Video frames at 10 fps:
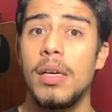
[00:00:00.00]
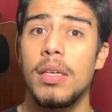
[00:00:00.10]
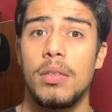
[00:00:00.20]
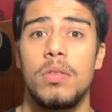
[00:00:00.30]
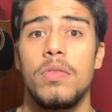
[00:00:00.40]

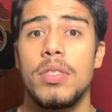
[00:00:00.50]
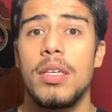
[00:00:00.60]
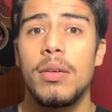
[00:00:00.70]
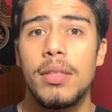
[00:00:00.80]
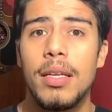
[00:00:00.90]
Então se você
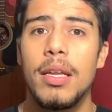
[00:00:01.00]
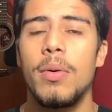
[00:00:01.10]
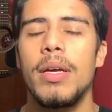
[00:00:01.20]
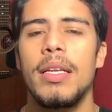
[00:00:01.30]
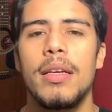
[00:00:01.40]
não
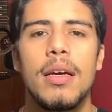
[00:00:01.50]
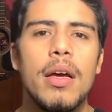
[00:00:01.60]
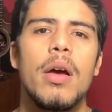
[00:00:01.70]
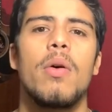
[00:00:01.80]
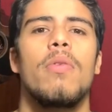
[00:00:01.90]
entendeu ainda,
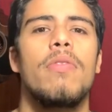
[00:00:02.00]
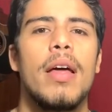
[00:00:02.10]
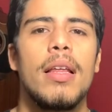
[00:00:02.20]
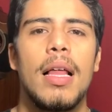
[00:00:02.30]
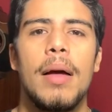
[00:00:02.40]

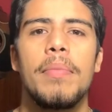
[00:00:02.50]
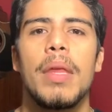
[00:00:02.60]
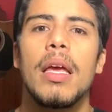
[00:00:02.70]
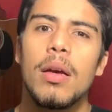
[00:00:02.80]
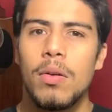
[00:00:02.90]
confere lá
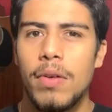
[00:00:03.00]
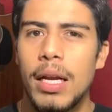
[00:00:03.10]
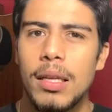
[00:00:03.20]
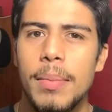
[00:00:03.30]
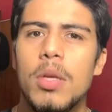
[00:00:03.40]
Confere
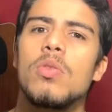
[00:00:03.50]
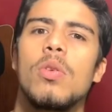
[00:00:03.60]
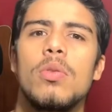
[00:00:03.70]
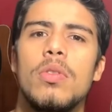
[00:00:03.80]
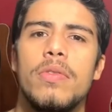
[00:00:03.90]
também os
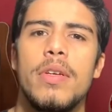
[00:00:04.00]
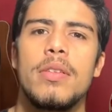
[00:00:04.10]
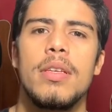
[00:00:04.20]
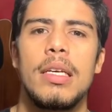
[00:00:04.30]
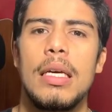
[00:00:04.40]
outros
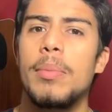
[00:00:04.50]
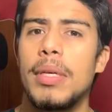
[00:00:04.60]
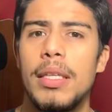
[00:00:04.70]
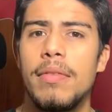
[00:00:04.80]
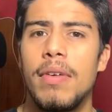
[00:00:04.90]
vídeos aqui, que
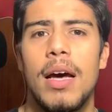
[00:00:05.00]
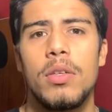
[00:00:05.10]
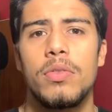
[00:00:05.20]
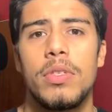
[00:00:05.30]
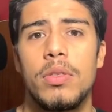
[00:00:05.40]
tem
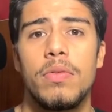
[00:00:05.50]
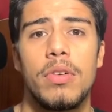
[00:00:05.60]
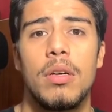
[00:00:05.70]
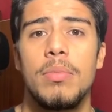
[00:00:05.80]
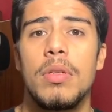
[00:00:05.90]
vários phrasal
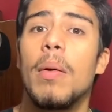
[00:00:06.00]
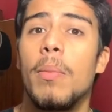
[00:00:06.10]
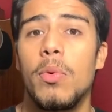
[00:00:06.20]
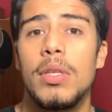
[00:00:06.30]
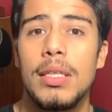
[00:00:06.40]
verbs
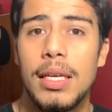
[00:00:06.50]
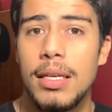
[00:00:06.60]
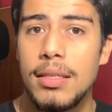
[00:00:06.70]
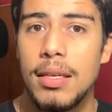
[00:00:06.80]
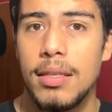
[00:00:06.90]
muito
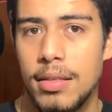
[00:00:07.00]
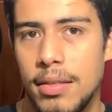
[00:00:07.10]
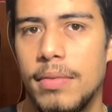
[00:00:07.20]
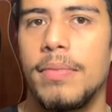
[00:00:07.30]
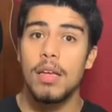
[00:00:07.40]
interessantes.